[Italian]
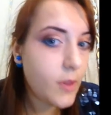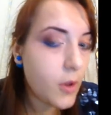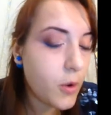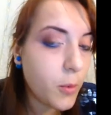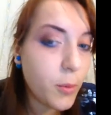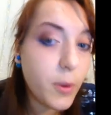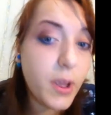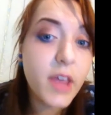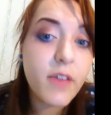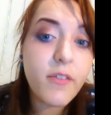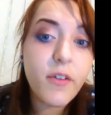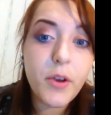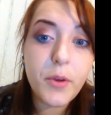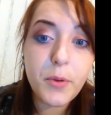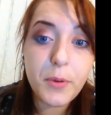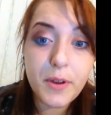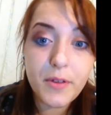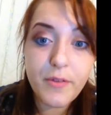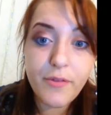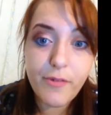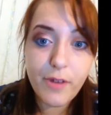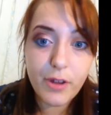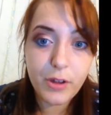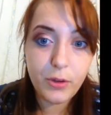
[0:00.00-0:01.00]
comunque voglio un
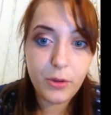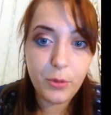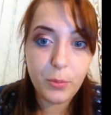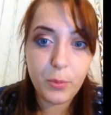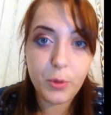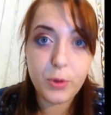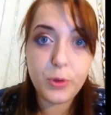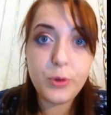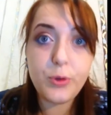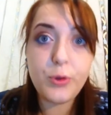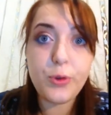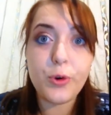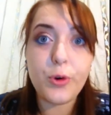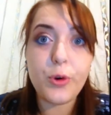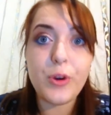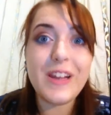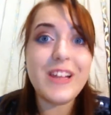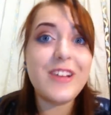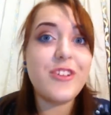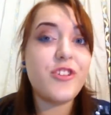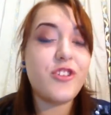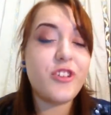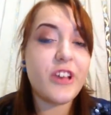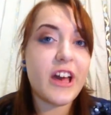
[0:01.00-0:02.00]
effetto molto
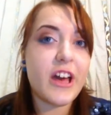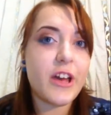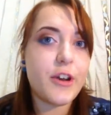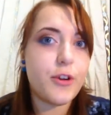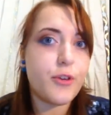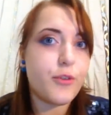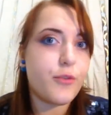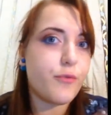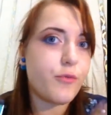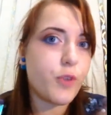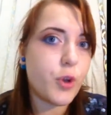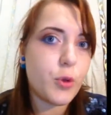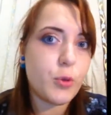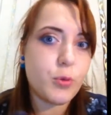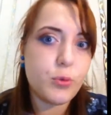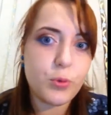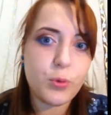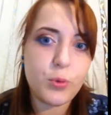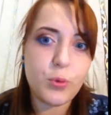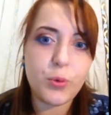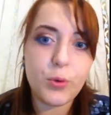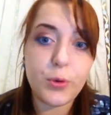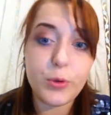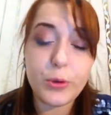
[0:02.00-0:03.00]
leggero e non voglio un
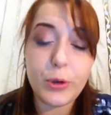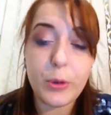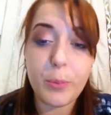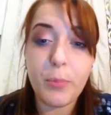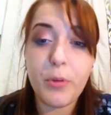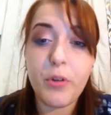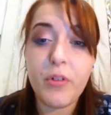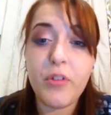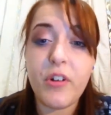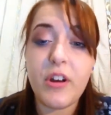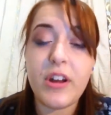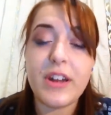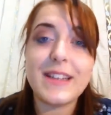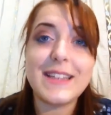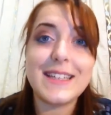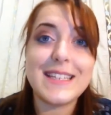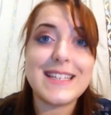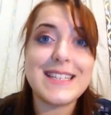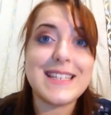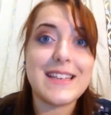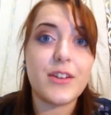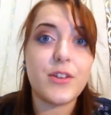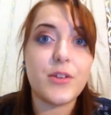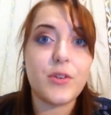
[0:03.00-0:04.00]
trucco troppo forte
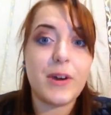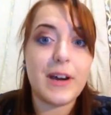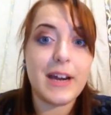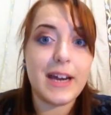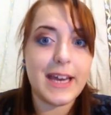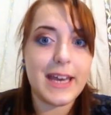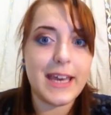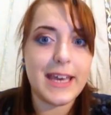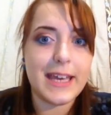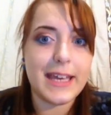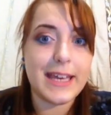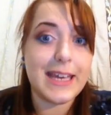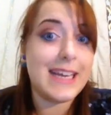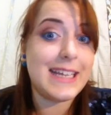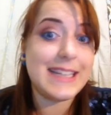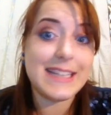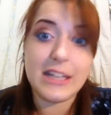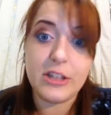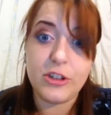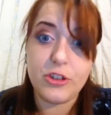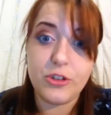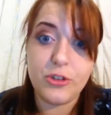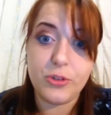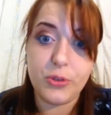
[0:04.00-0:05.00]
essendo anche
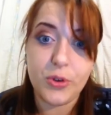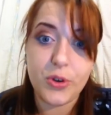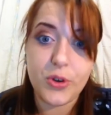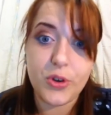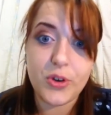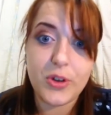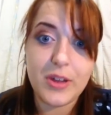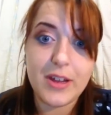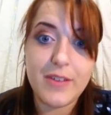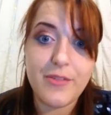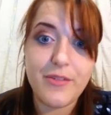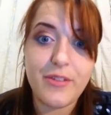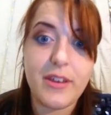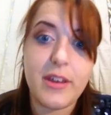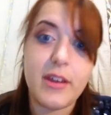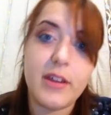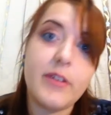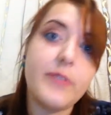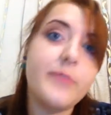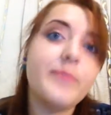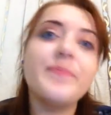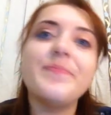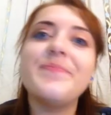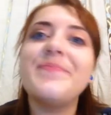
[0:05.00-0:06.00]
da giorno alla
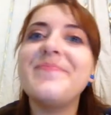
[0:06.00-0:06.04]
fine